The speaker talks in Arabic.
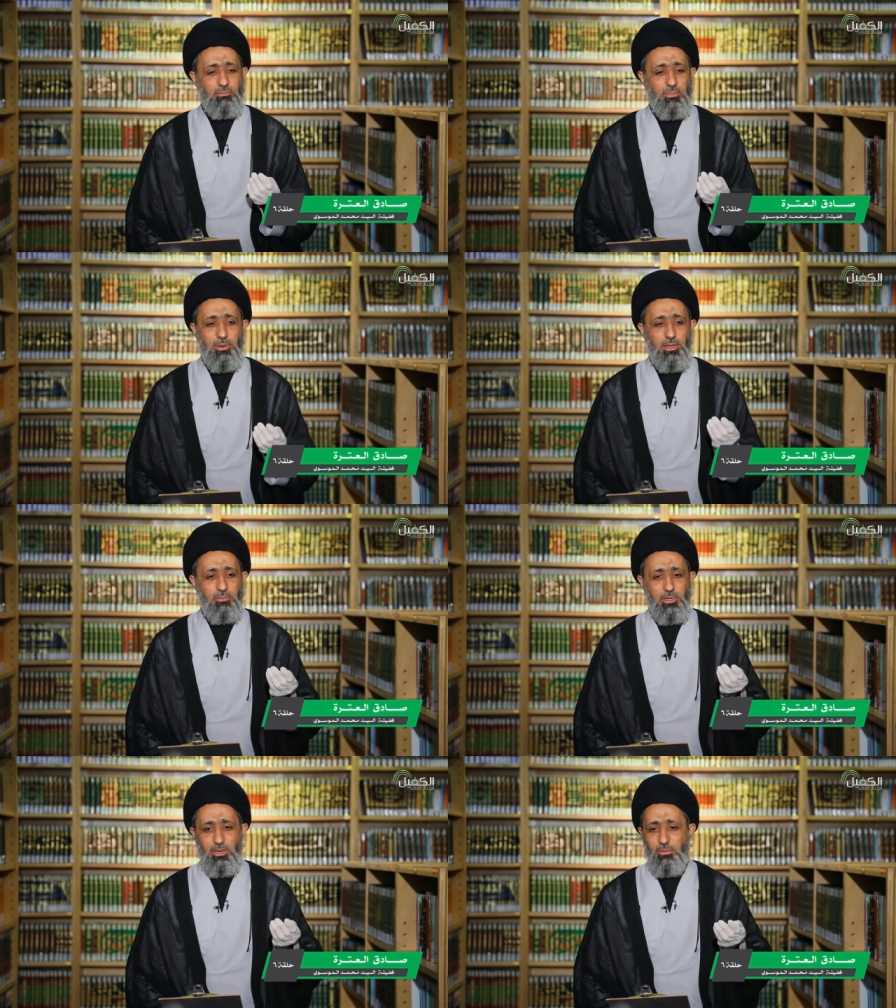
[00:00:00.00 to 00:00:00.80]
مبلغ
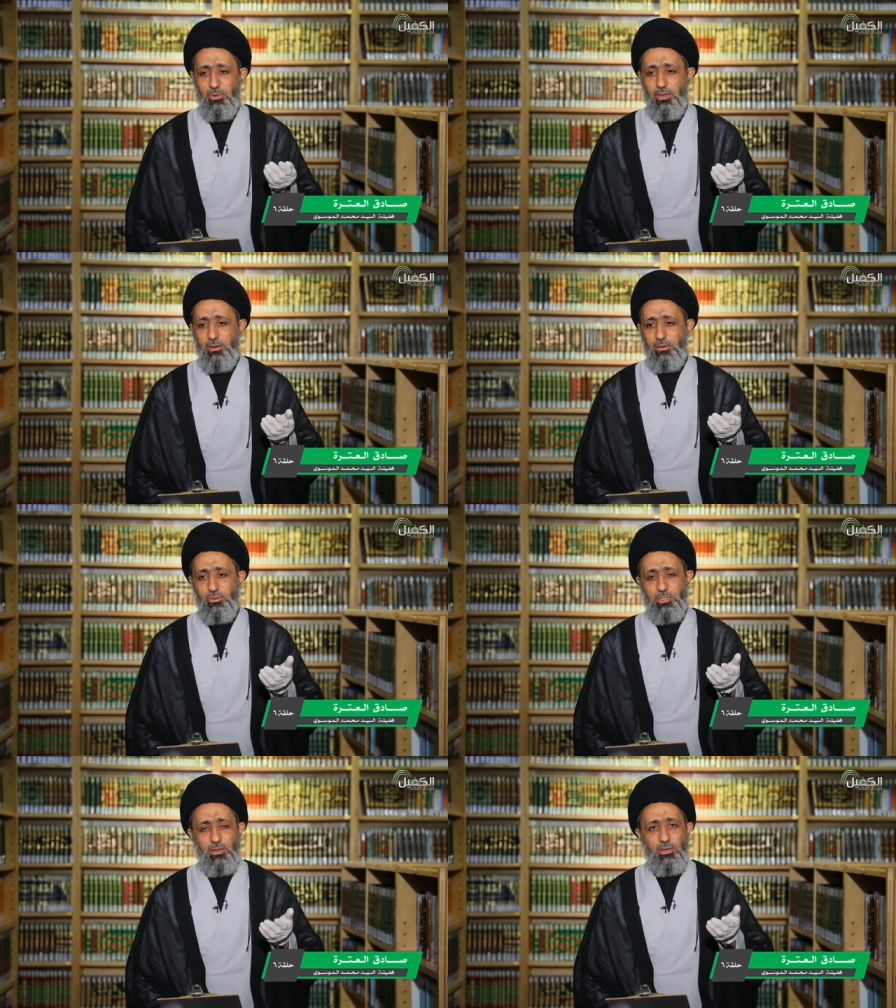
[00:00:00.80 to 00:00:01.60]
من المال
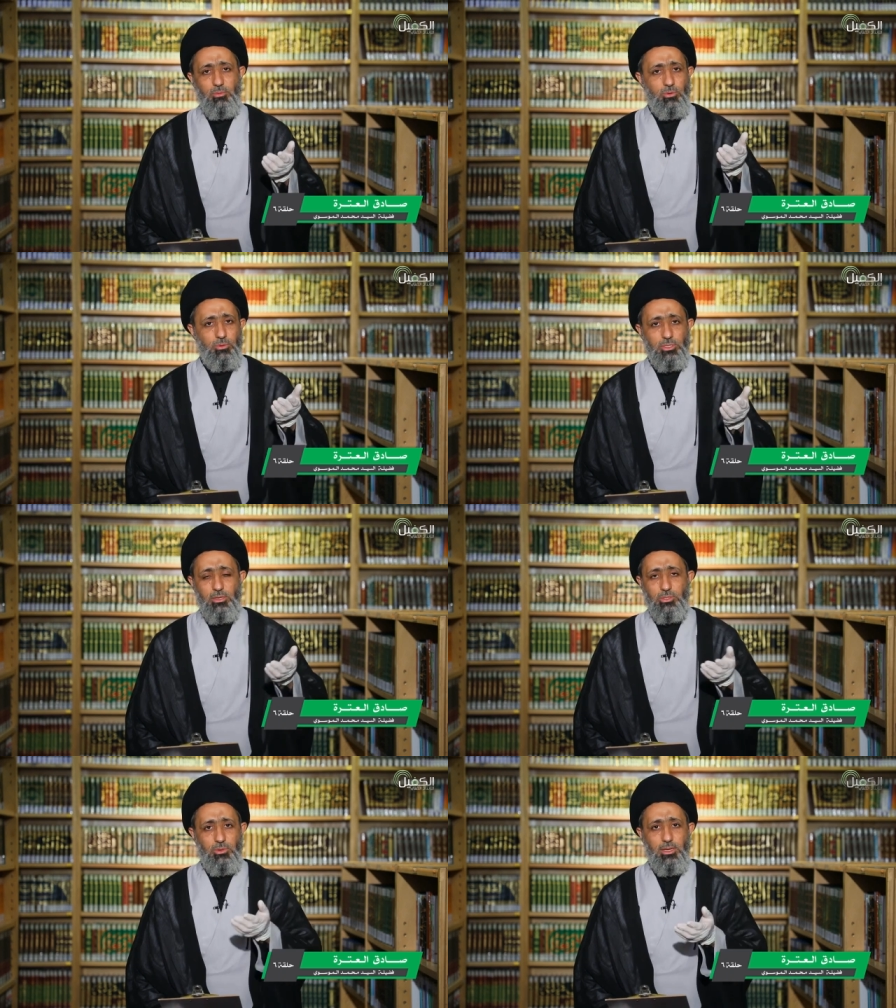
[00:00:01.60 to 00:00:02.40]
يسلمه
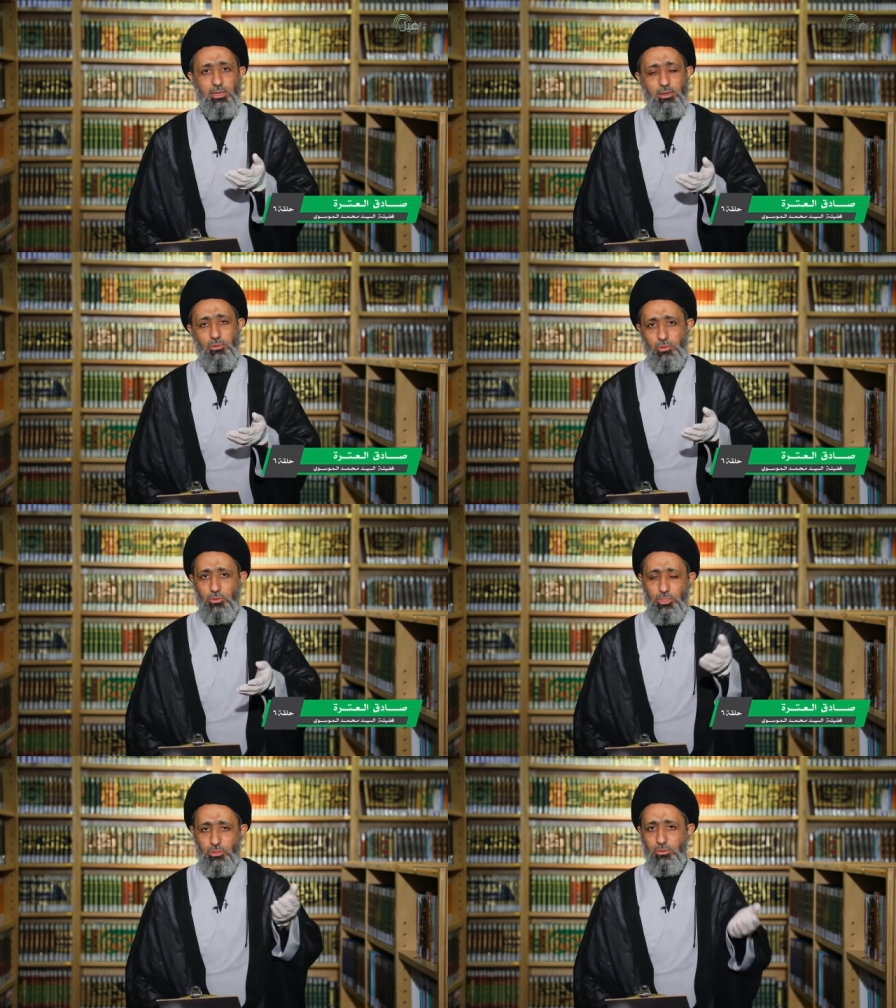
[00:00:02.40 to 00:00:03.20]
شخص لك
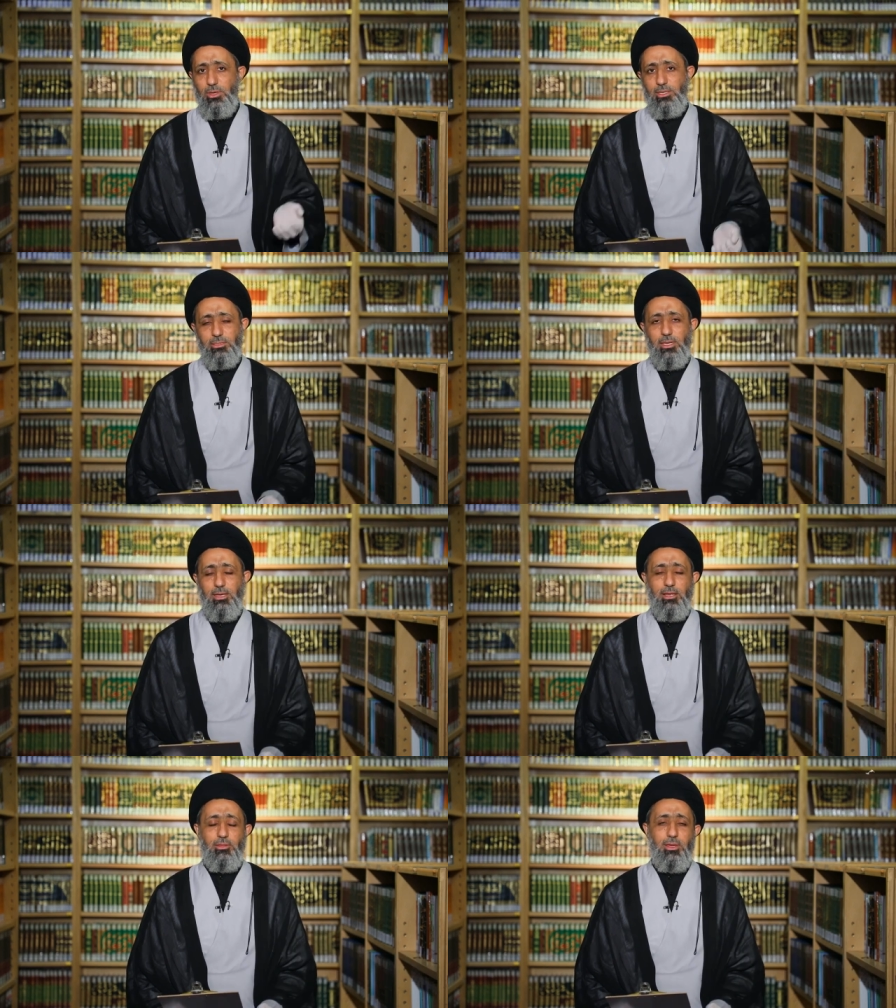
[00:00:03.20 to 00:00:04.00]
وترجعه انت
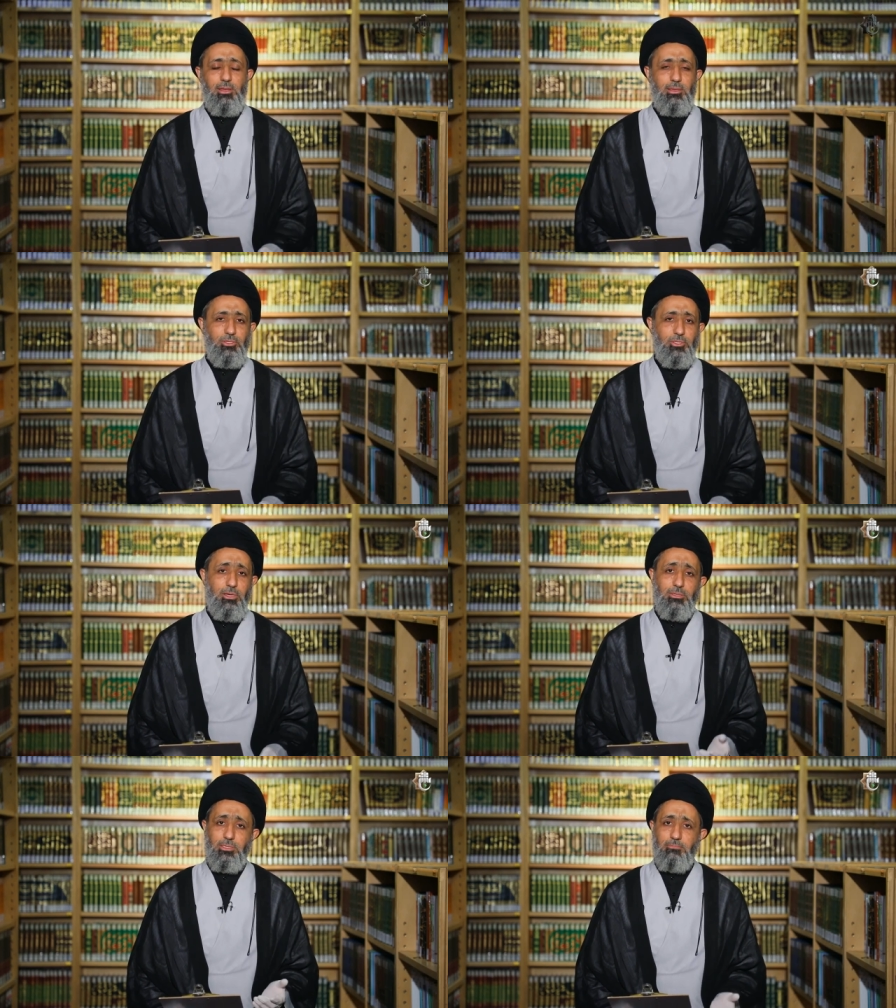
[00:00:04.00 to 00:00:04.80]
الى ذلك
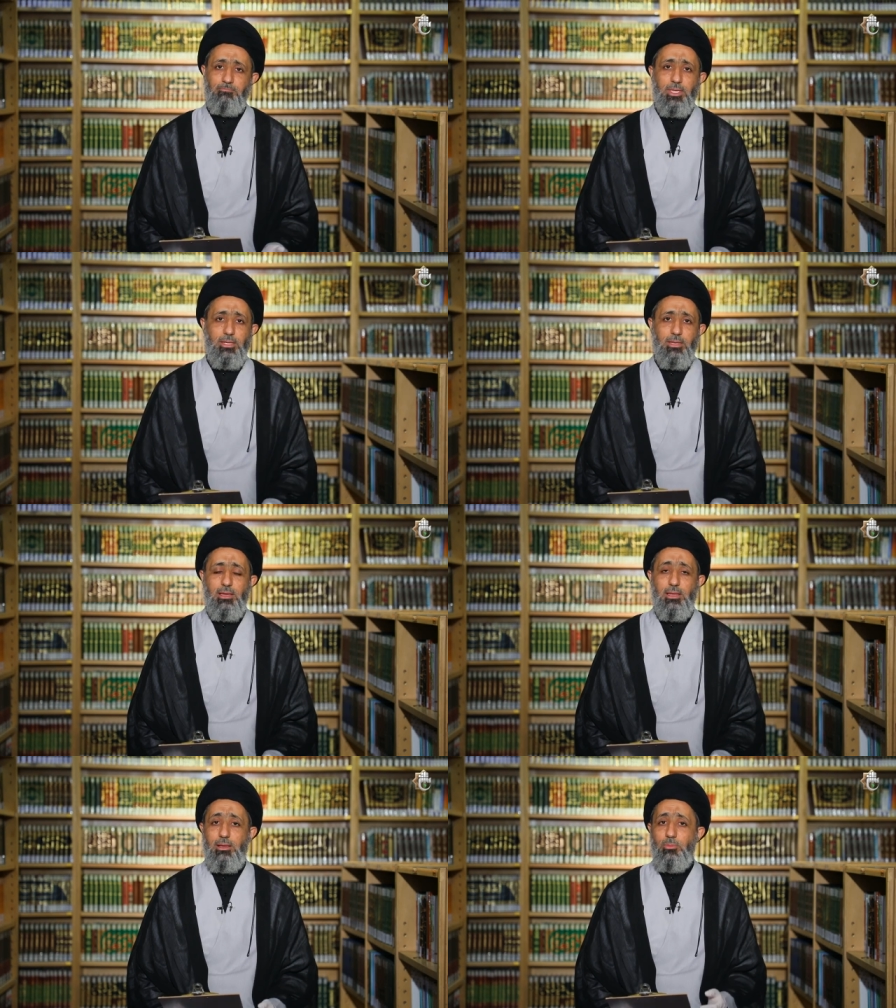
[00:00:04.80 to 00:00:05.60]
الشخص
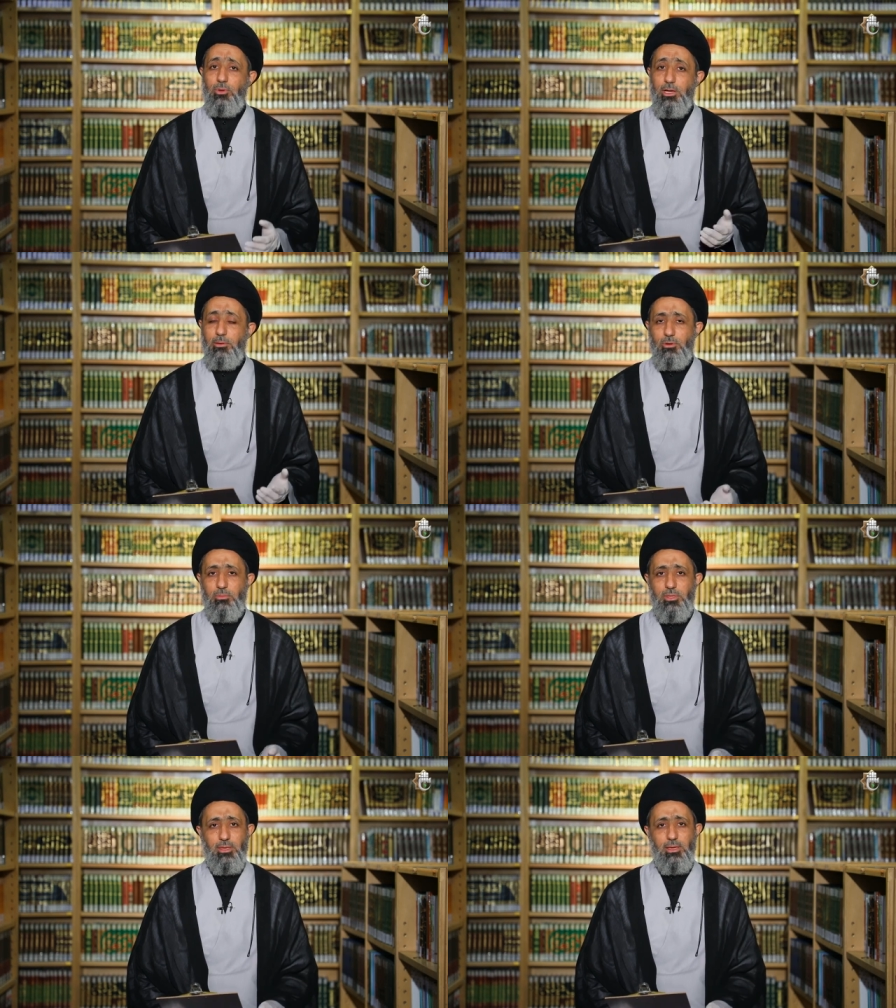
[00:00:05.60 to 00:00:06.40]
لا الامر اكبر
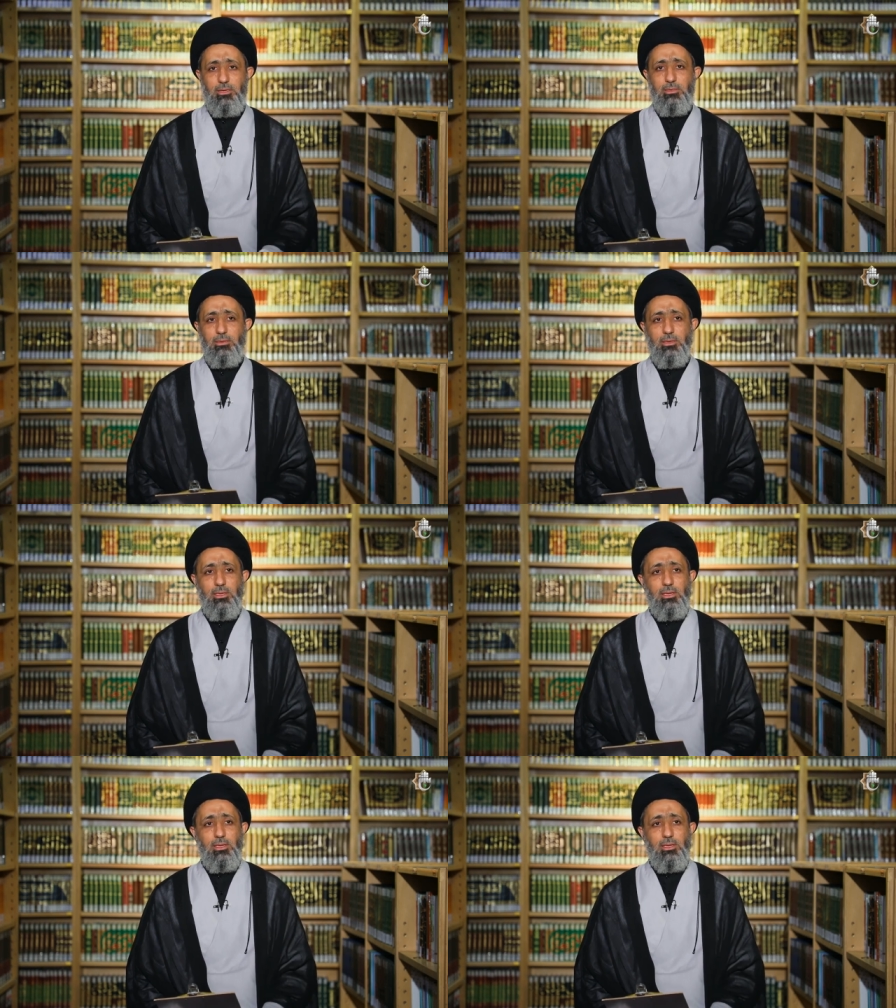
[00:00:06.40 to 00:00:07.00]
من ذلك